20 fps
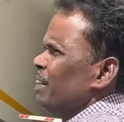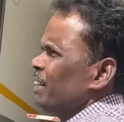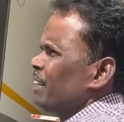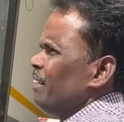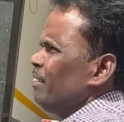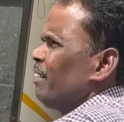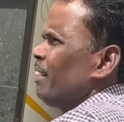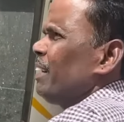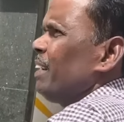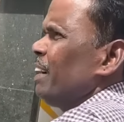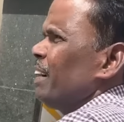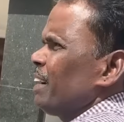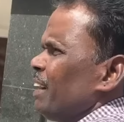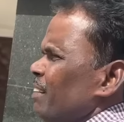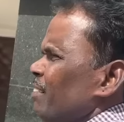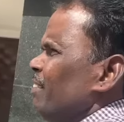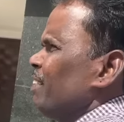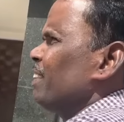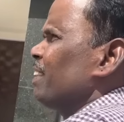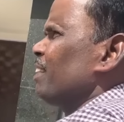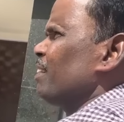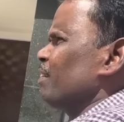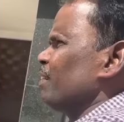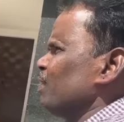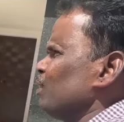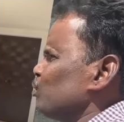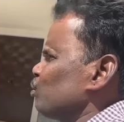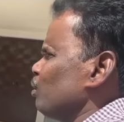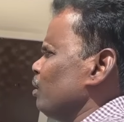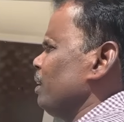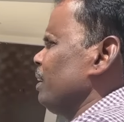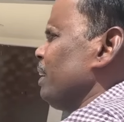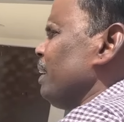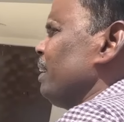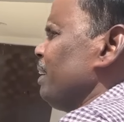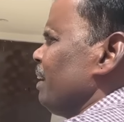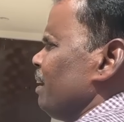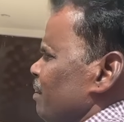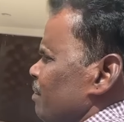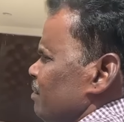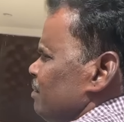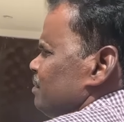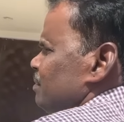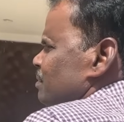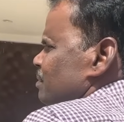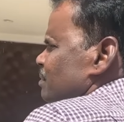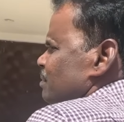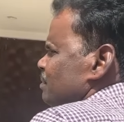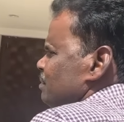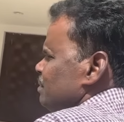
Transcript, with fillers: இருக்கிற வரைக்கும் கிழமை இருக்கிற வரைக்கும் இப்போ எத்தனை நாள் லீவ் அடிச்சிருக்காங்க